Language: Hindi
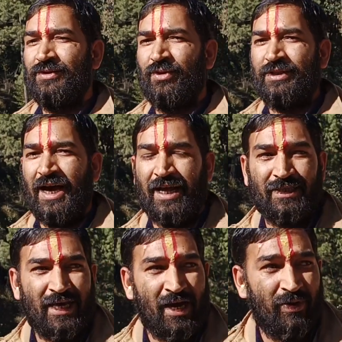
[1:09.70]
जो ध्यान
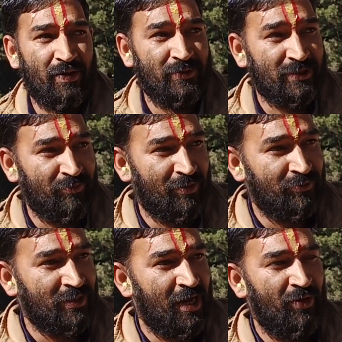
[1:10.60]
ध्यावे विषमन
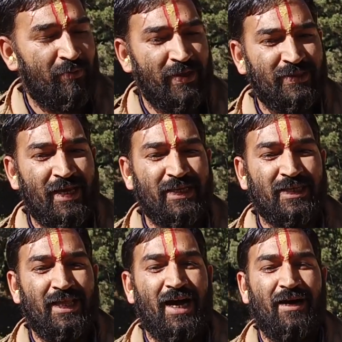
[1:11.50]
सावे बंदे
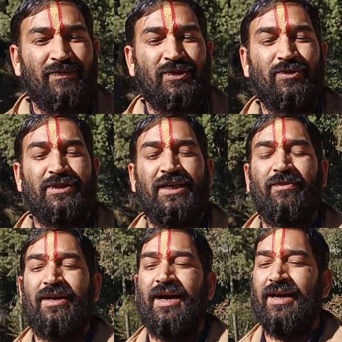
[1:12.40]
सदा हम सुखसेम
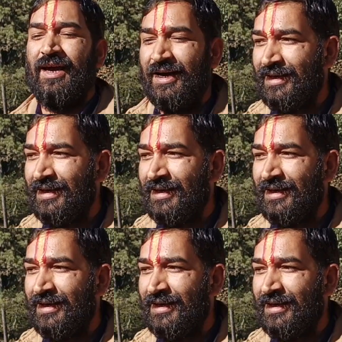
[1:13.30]
काया